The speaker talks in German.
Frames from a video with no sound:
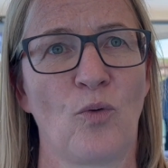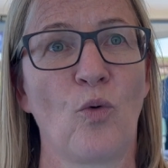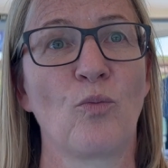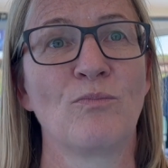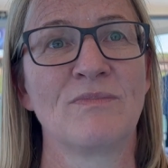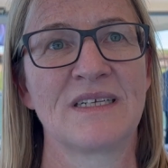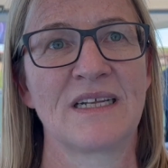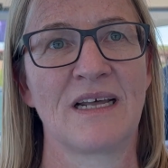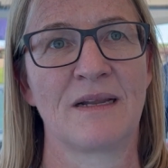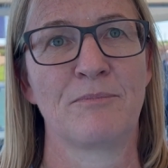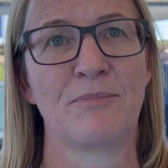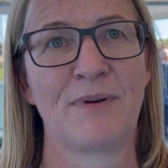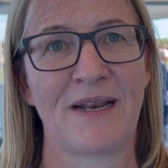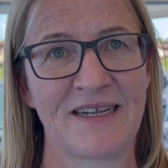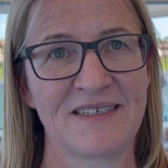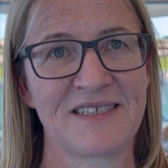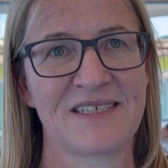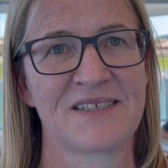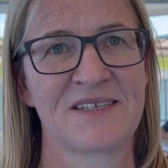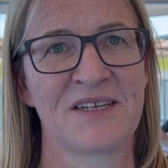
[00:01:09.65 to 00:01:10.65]
um dann
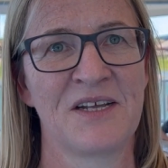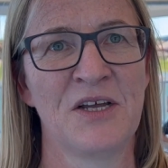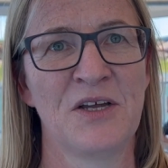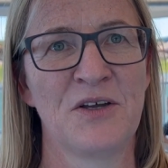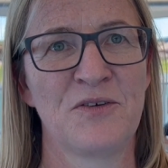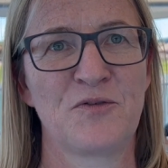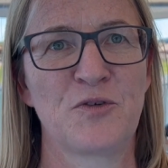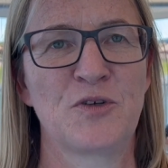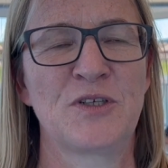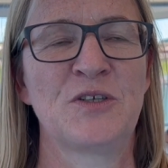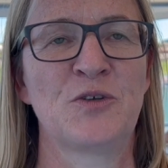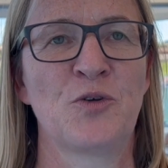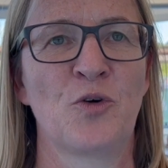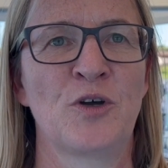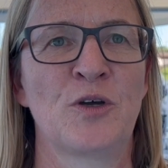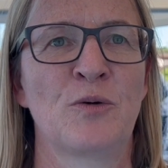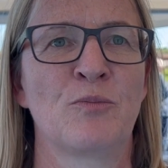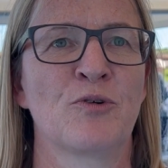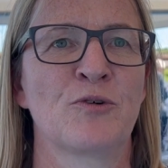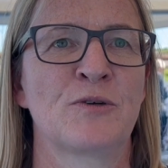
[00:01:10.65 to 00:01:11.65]
Platz für die
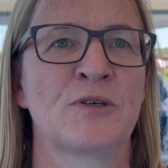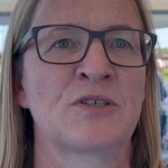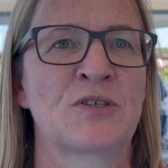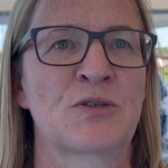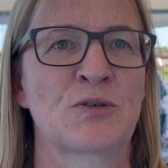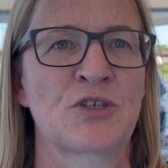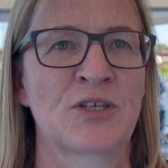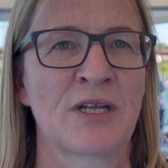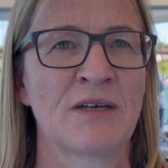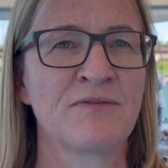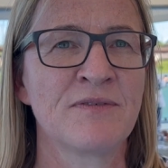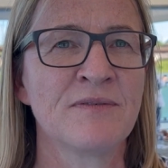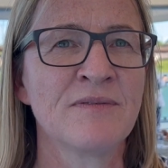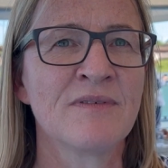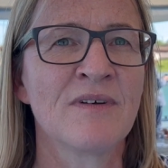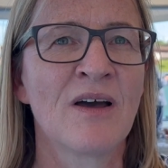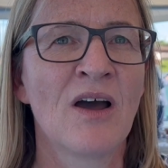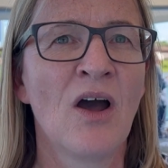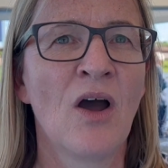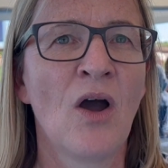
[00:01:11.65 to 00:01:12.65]
neue Brücke zu schaffen.
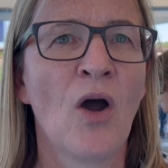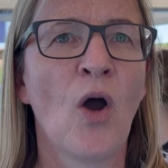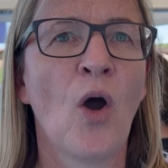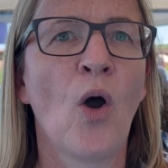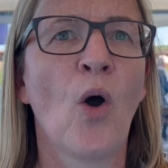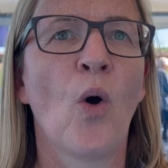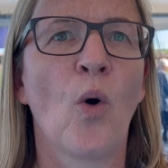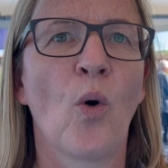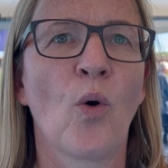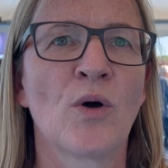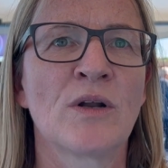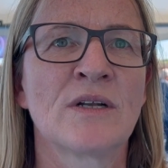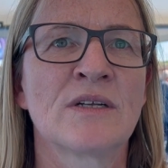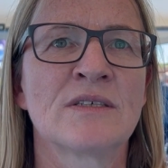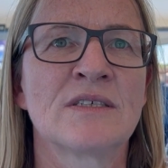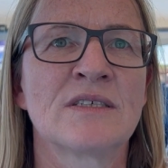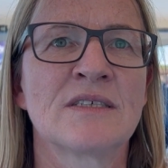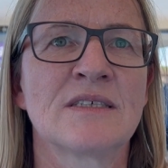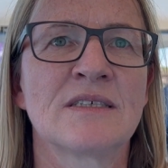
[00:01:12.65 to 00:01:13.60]
Und